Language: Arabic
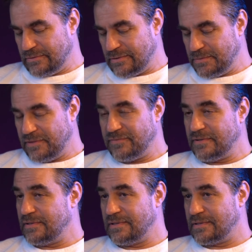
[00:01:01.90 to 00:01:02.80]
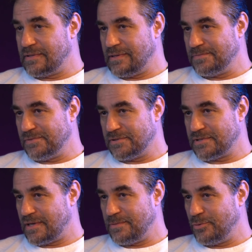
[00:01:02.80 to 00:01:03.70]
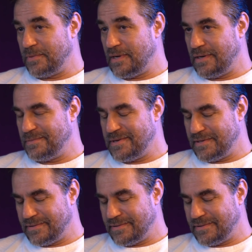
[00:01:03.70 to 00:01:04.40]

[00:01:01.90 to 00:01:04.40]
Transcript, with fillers: طيب ده الكلام صعب قوي مع اعلاميه